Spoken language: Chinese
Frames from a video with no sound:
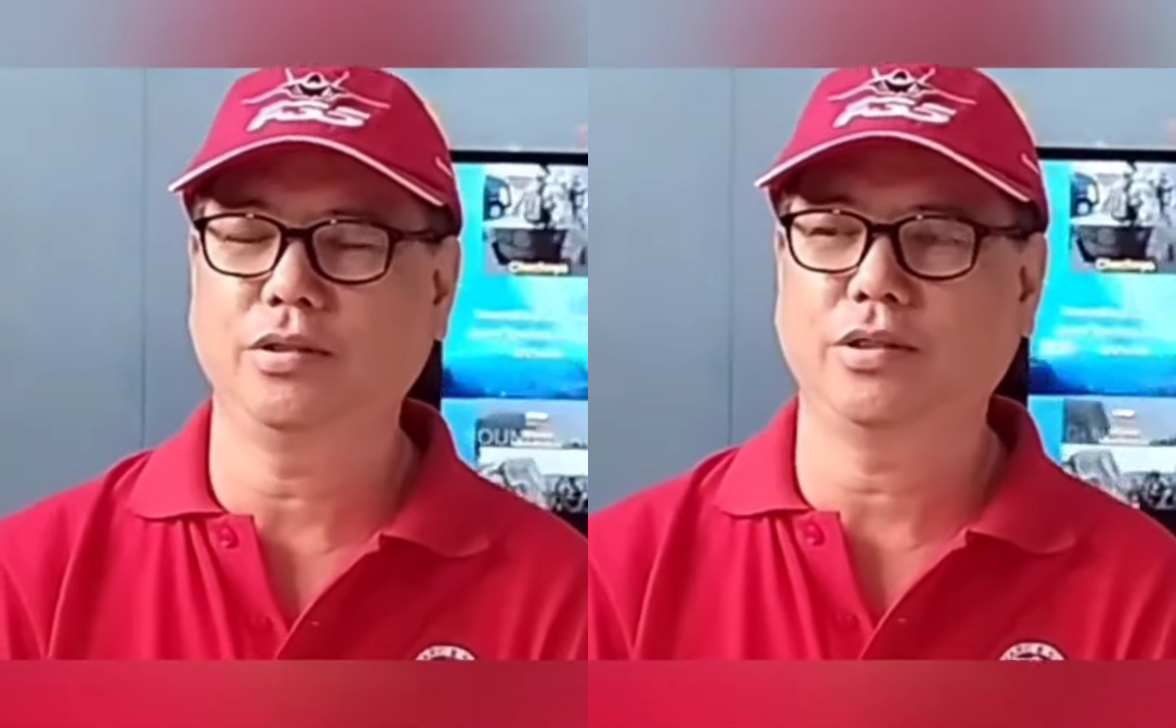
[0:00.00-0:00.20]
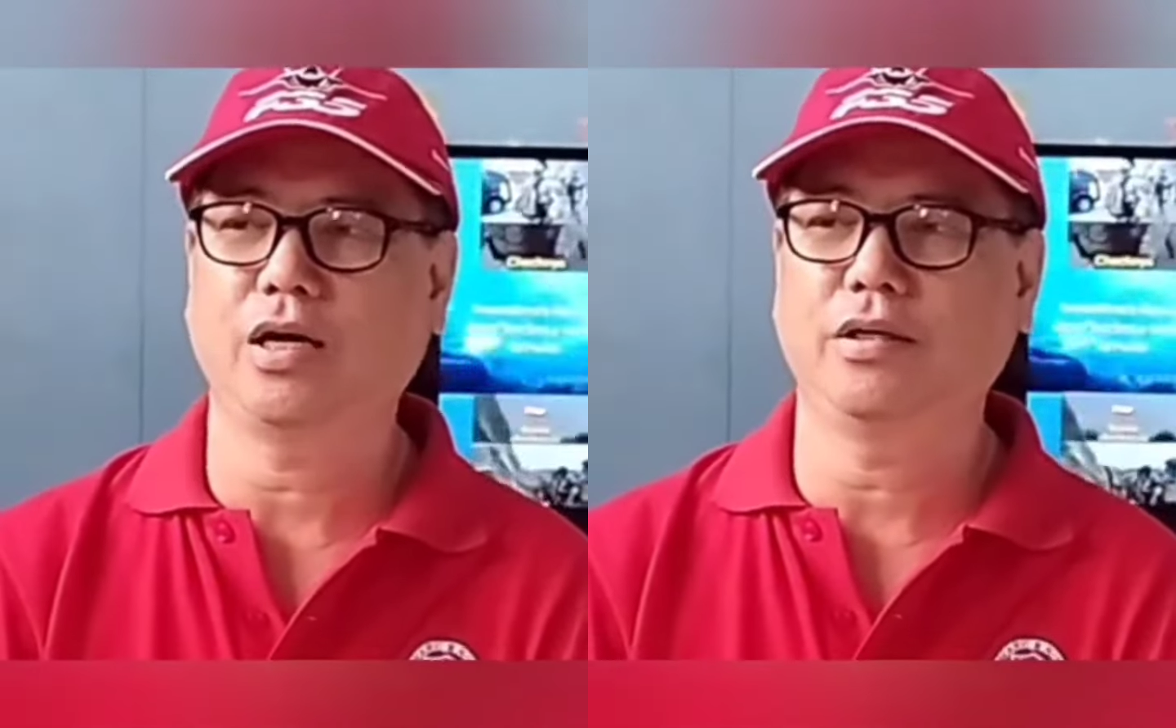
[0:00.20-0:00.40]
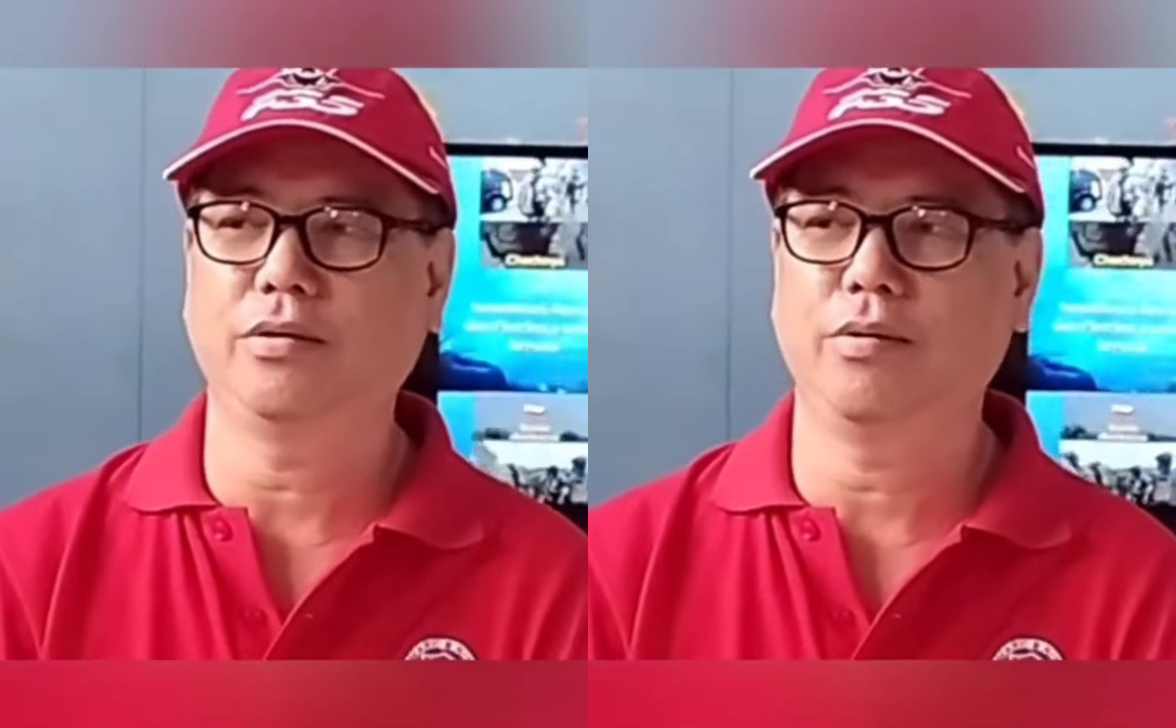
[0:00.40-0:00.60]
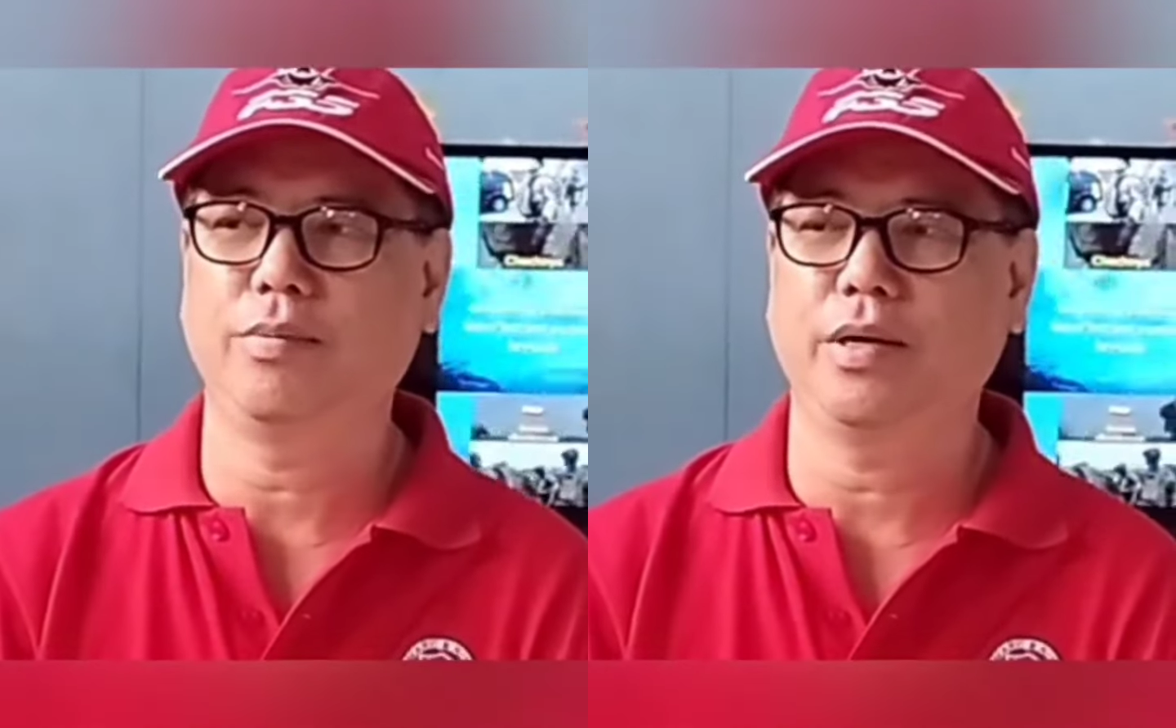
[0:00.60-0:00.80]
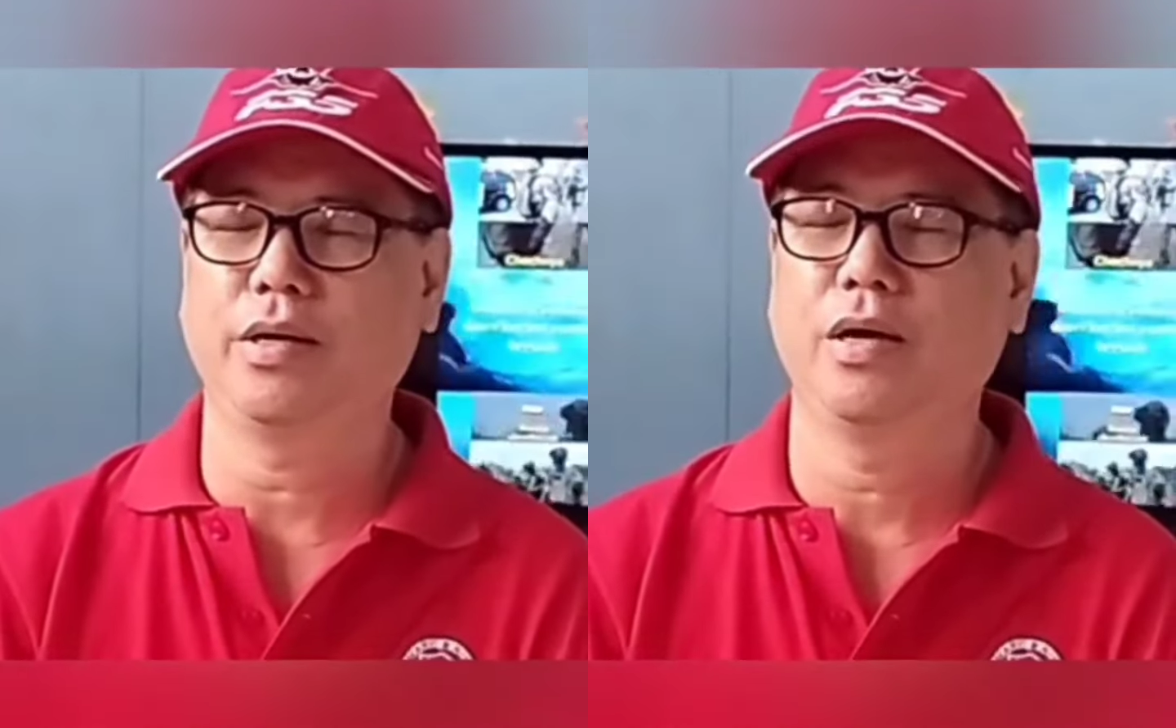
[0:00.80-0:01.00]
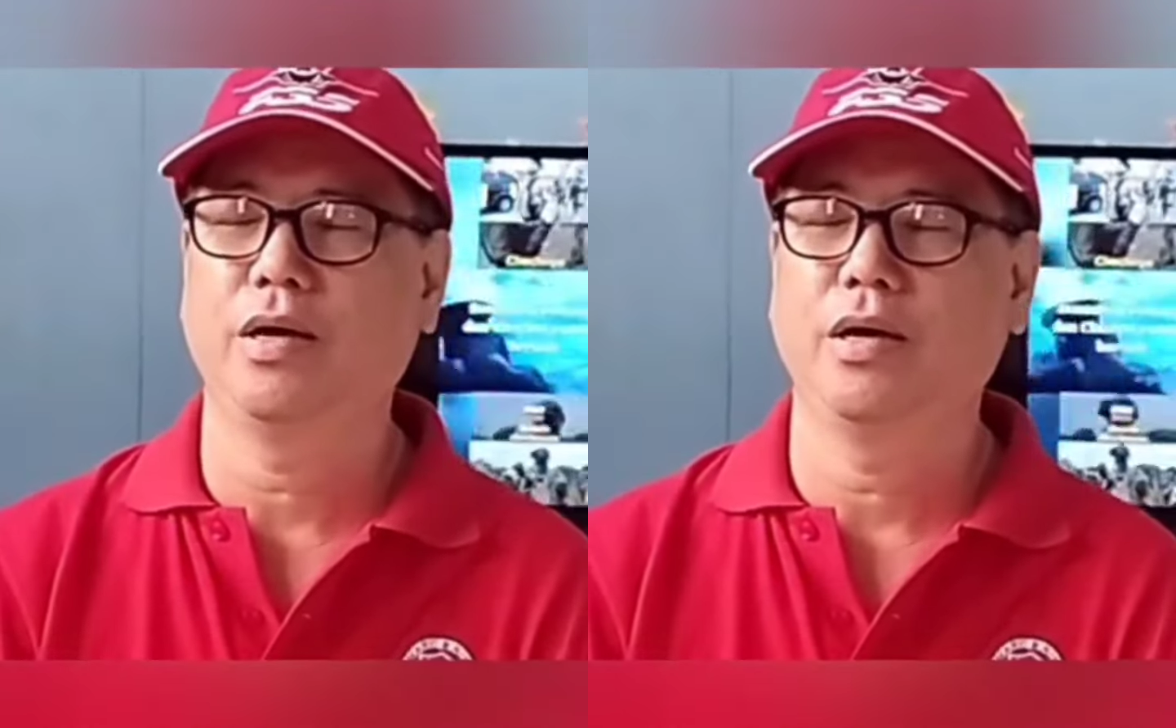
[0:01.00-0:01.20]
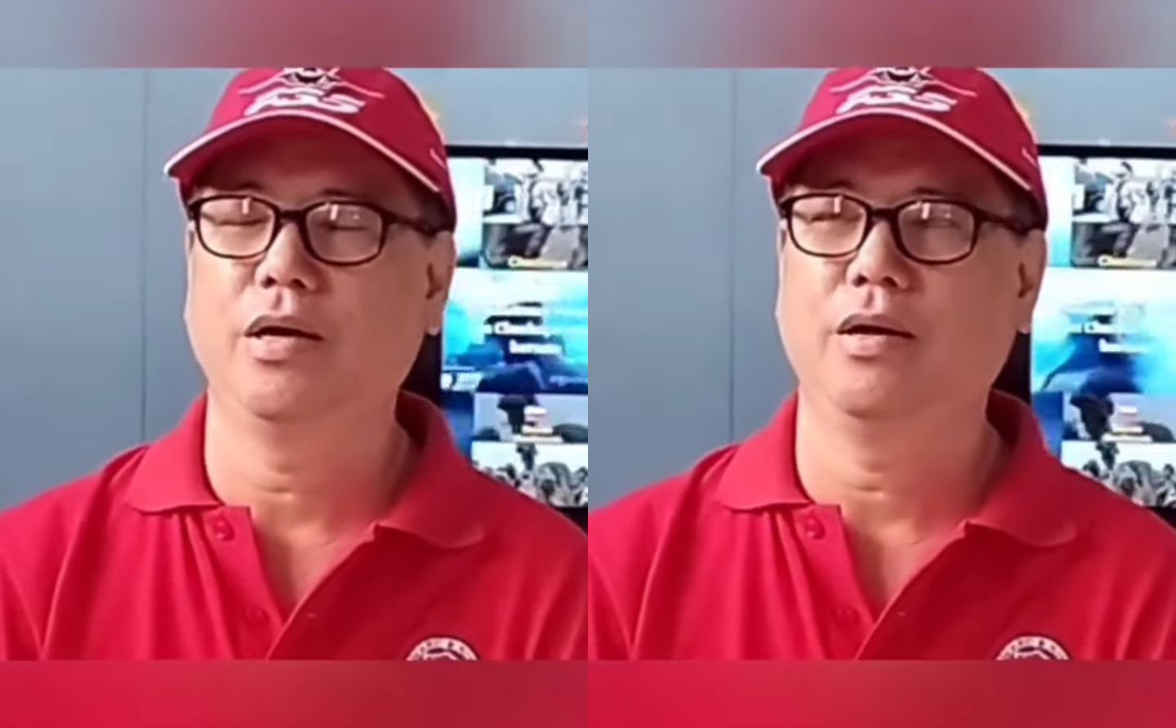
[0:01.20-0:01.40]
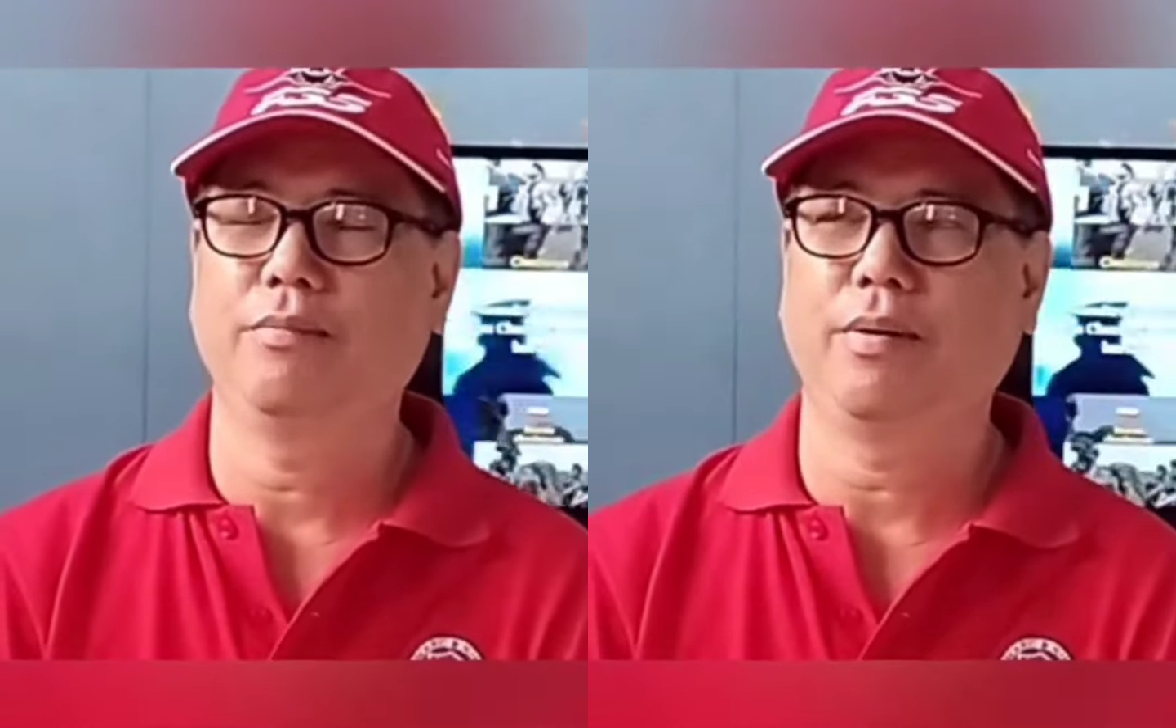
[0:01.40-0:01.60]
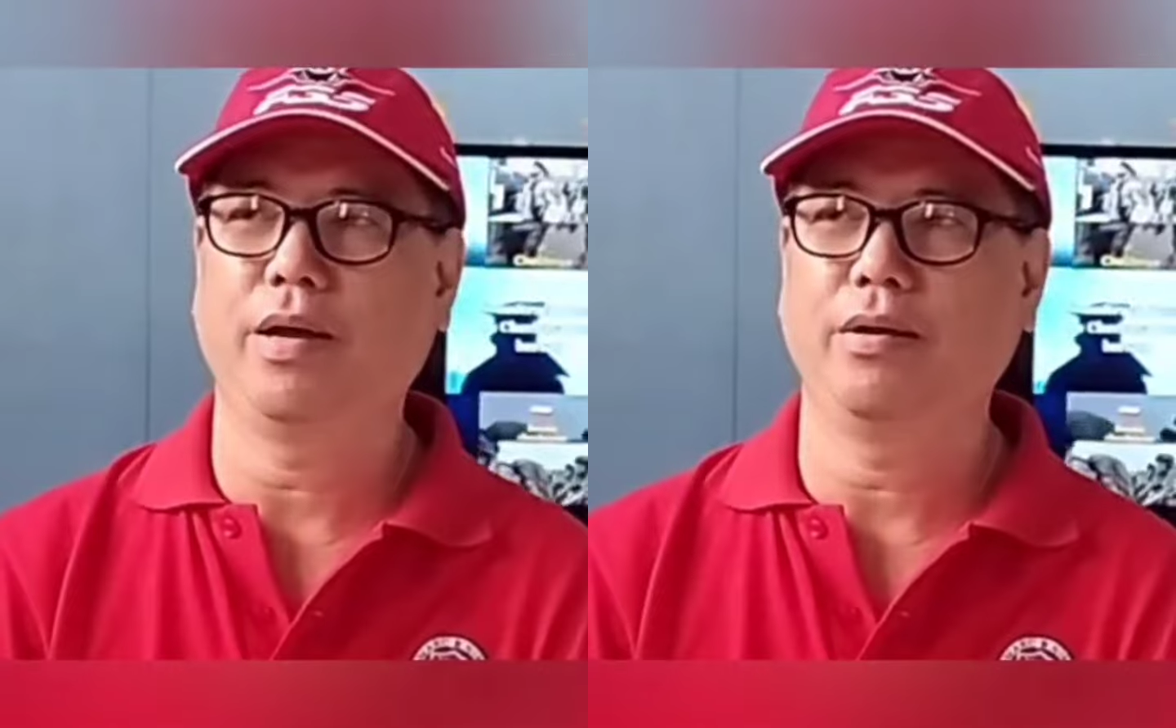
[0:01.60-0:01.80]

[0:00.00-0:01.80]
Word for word: 详细的解读。